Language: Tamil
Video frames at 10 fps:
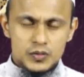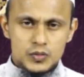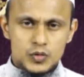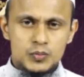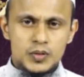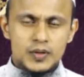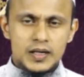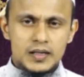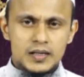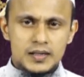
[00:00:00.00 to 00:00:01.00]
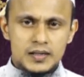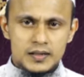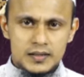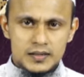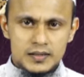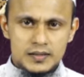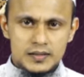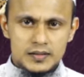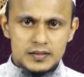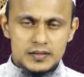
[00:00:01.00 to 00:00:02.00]
குடும்ப வாழ்க்கை என்ற
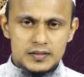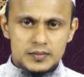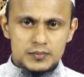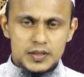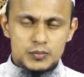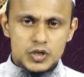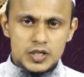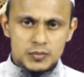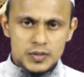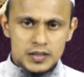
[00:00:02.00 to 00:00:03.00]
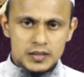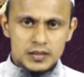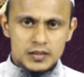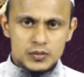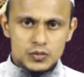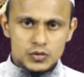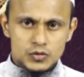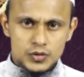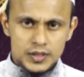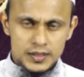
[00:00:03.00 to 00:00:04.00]
மிக முக்கியமான ஒரு
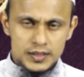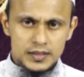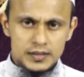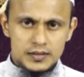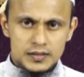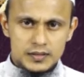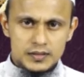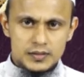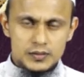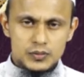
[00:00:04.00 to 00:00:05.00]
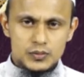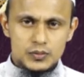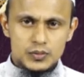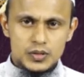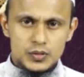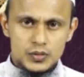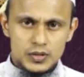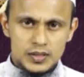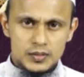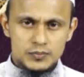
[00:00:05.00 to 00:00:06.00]
தொடரை உங்களோடு
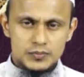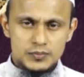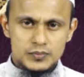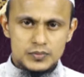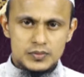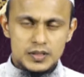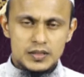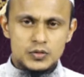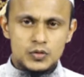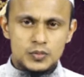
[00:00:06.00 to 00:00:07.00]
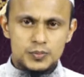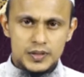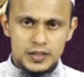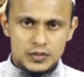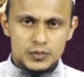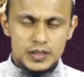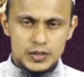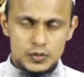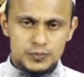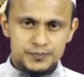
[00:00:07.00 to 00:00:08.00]
நாம் தினந்தோறும் பகிர்ந்து
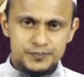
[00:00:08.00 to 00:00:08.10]
வருகிறோம்